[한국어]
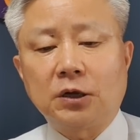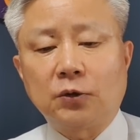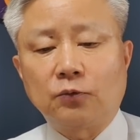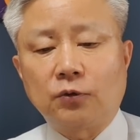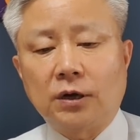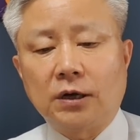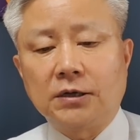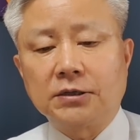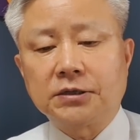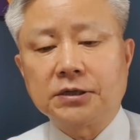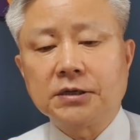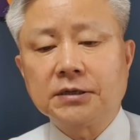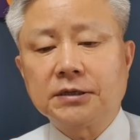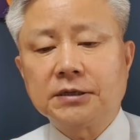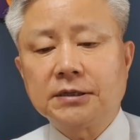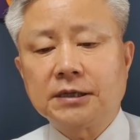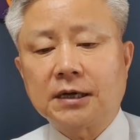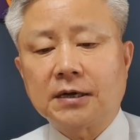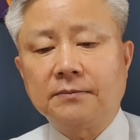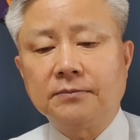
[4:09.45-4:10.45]
원과
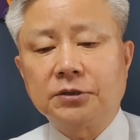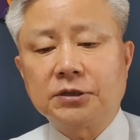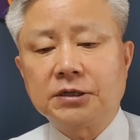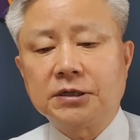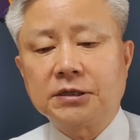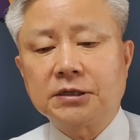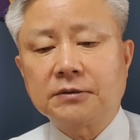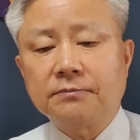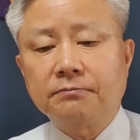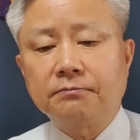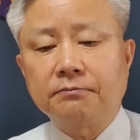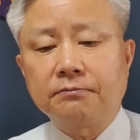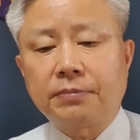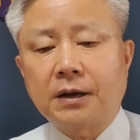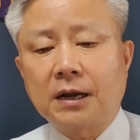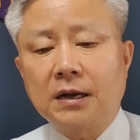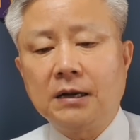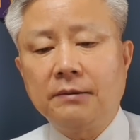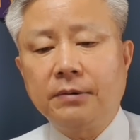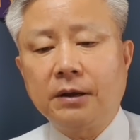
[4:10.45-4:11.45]
정치자금
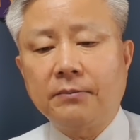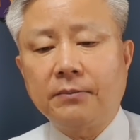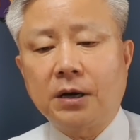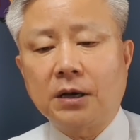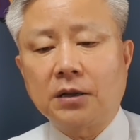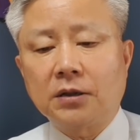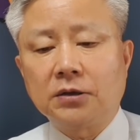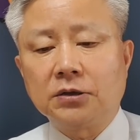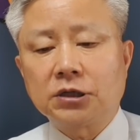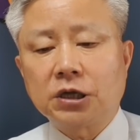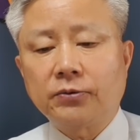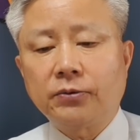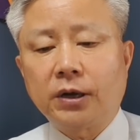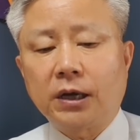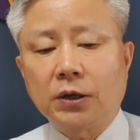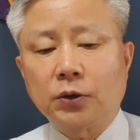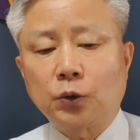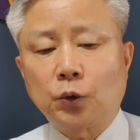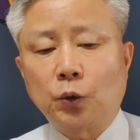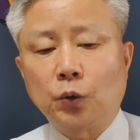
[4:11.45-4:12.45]
7,800만 원을
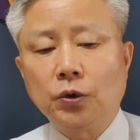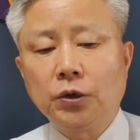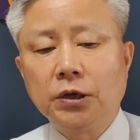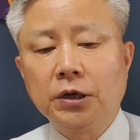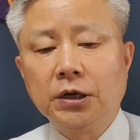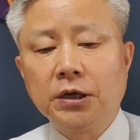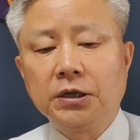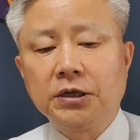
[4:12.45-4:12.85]
제외해도